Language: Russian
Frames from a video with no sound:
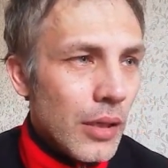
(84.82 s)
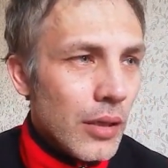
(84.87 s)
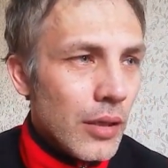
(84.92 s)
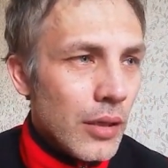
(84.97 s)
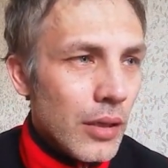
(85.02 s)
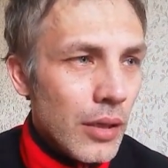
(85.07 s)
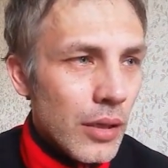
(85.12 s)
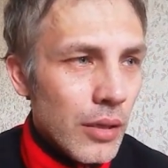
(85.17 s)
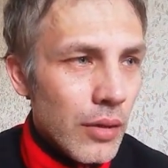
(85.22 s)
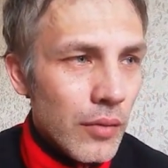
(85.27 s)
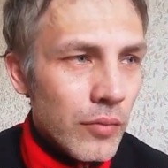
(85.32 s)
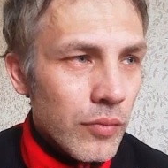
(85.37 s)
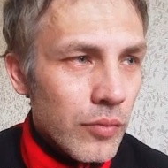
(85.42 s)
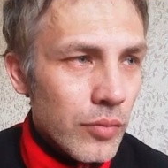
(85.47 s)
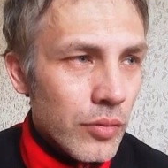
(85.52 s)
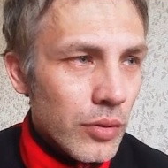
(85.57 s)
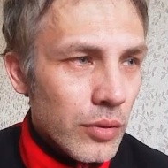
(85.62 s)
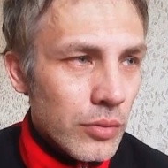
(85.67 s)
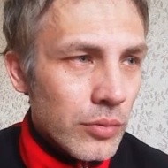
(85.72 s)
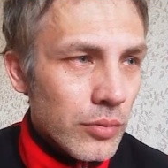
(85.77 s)
А,
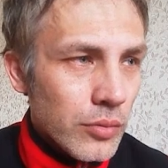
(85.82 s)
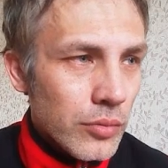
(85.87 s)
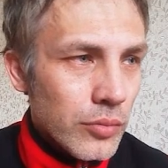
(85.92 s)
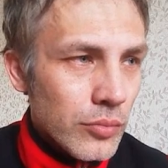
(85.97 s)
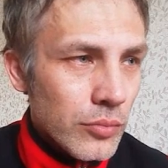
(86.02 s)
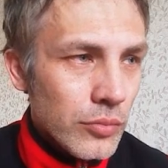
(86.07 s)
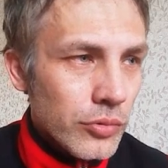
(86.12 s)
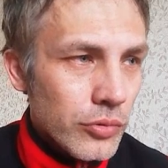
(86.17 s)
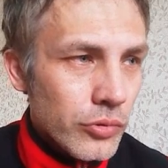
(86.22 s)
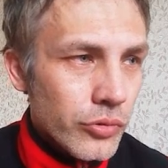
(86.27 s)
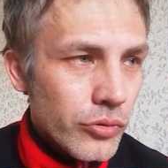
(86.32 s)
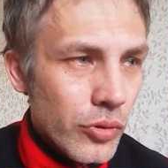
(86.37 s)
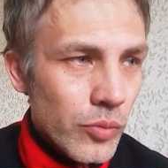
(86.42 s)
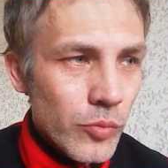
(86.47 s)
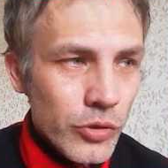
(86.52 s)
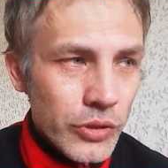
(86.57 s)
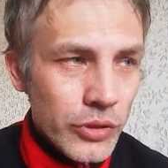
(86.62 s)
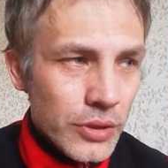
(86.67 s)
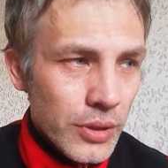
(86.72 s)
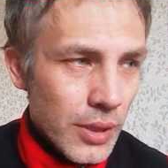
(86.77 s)
вот, ну что
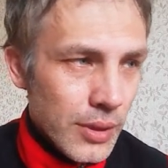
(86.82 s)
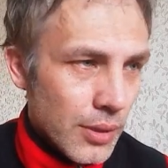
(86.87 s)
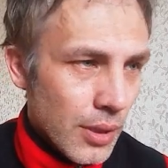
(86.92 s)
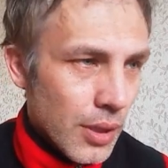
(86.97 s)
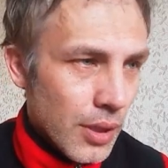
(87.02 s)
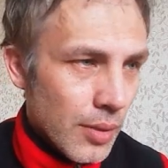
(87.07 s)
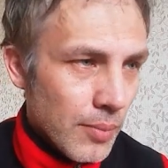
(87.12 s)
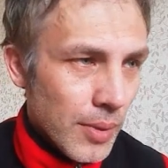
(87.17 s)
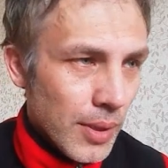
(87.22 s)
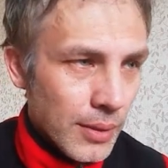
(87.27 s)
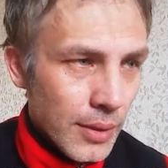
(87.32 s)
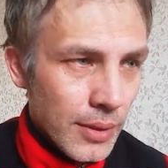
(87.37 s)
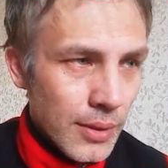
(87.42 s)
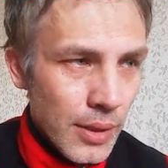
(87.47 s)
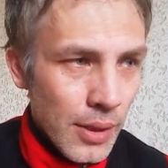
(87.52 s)
можно сказать о командах?